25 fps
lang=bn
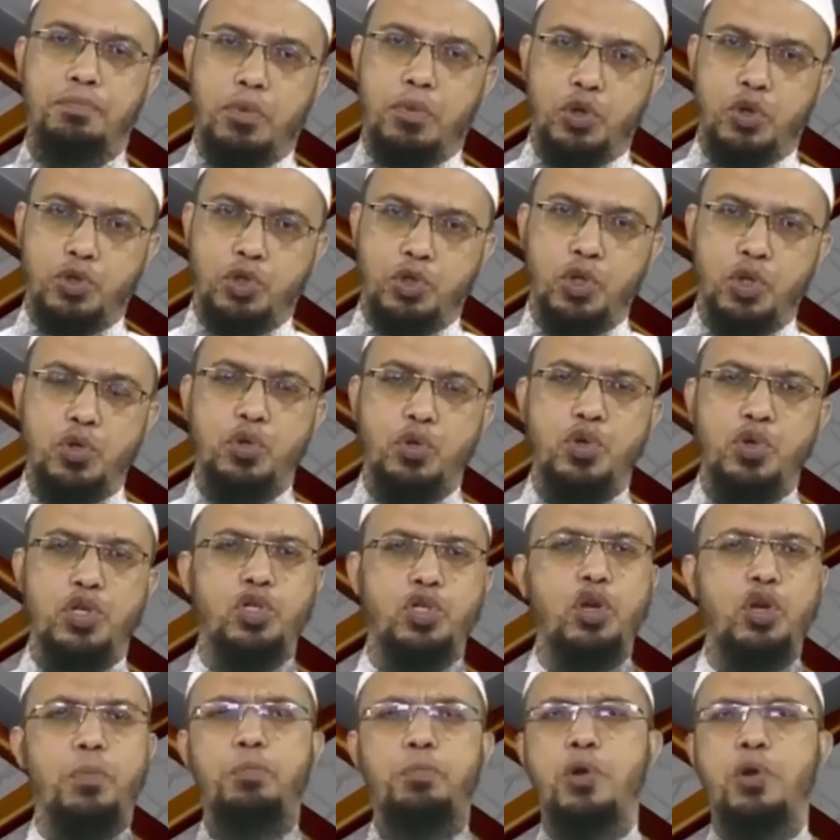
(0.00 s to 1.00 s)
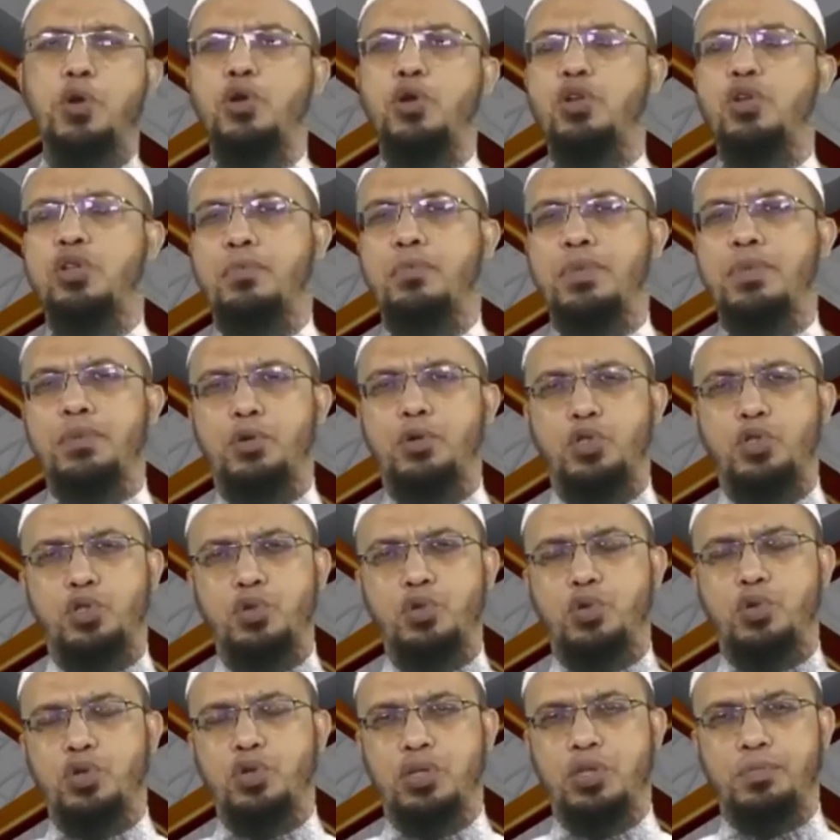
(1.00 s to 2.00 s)
বর্জন করি সব পণ্য হয়তো আমরা
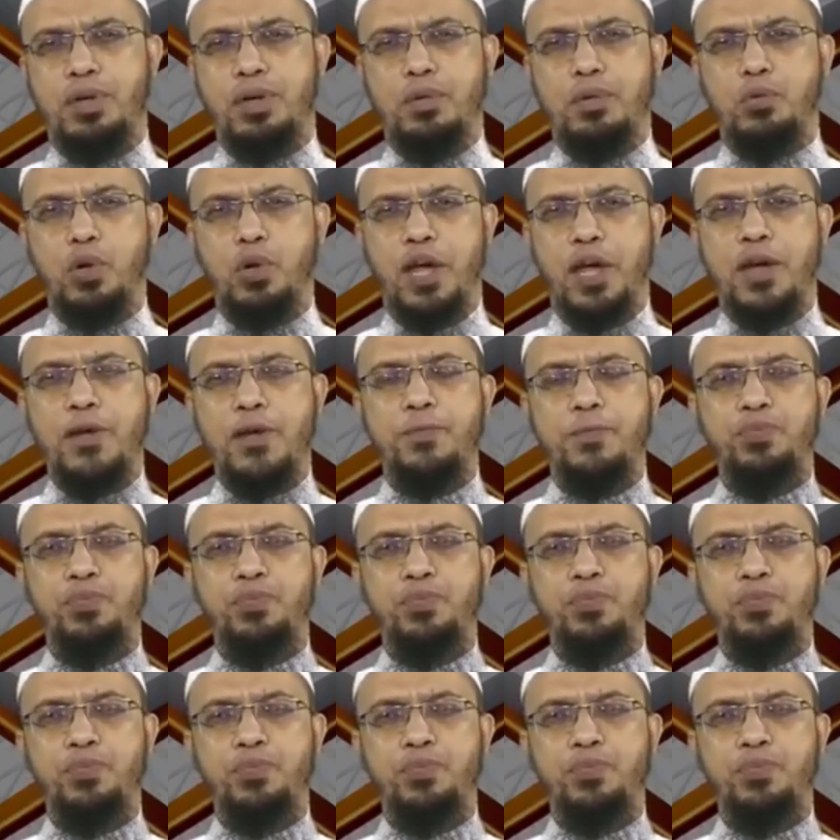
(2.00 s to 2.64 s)
বর্জন করতে পারবো না